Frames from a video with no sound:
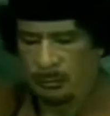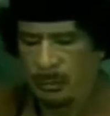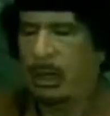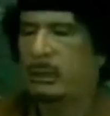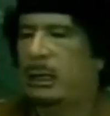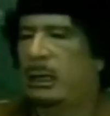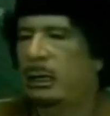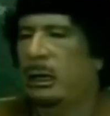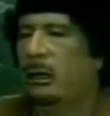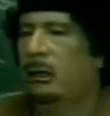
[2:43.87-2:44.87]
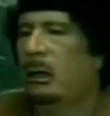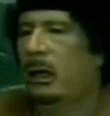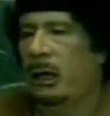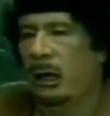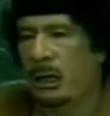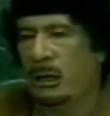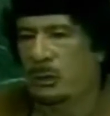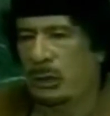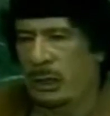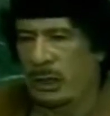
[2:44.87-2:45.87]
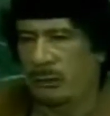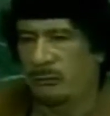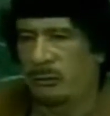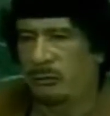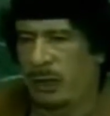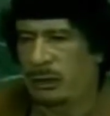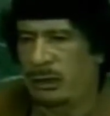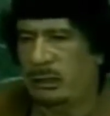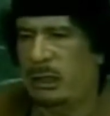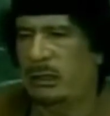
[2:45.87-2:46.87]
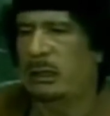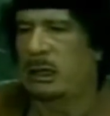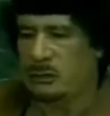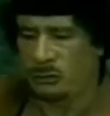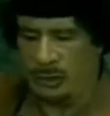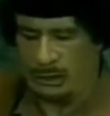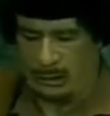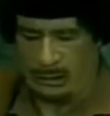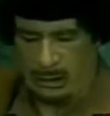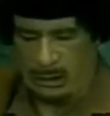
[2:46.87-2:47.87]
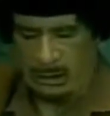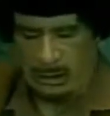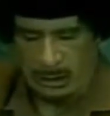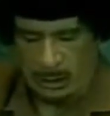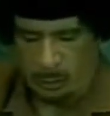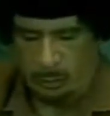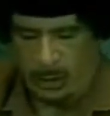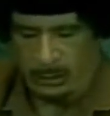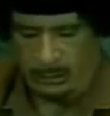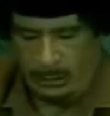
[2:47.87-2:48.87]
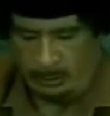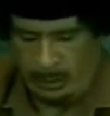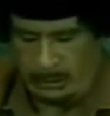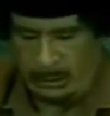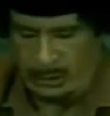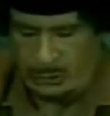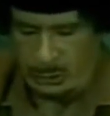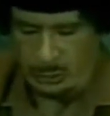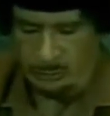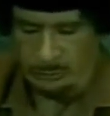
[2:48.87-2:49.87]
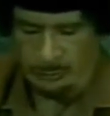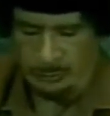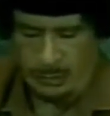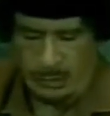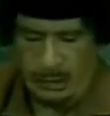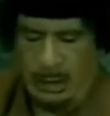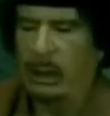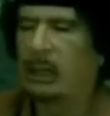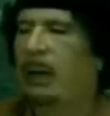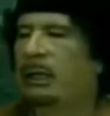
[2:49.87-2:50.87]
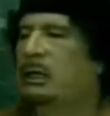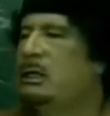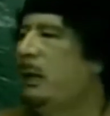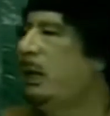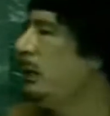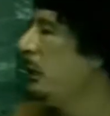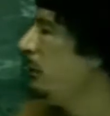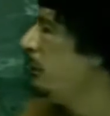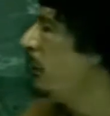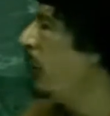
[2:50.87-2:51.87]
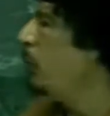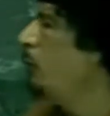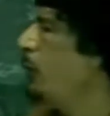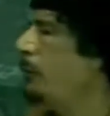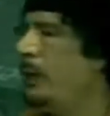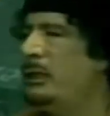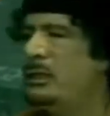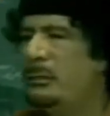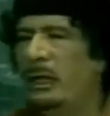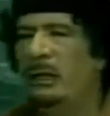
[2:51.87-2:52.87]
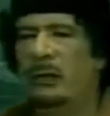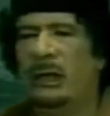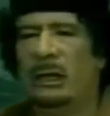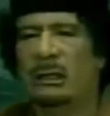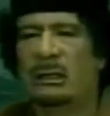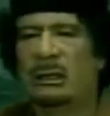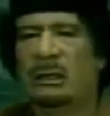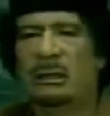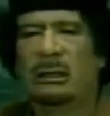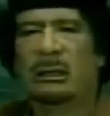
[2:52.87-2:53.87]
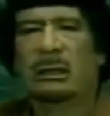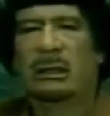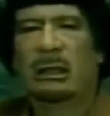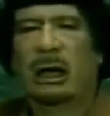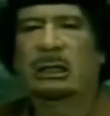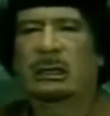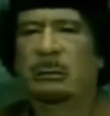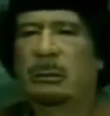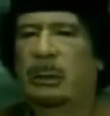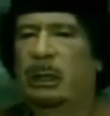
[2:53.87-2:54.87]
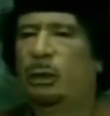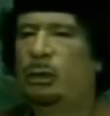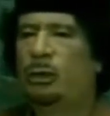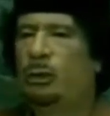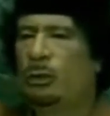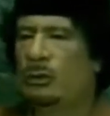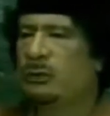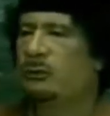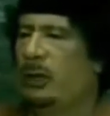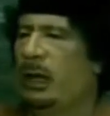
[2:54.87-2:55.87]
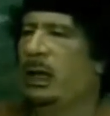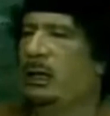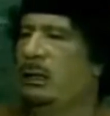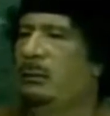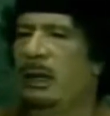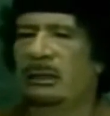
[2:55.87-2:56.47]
se puede constatar que el preámbulo de la Carta difiere de sus artículos. ¿Cómo surgió la Carta? todos los que asistieron a la conferencia de San Francisco en 1945, participaron en la redacción del preámbulo,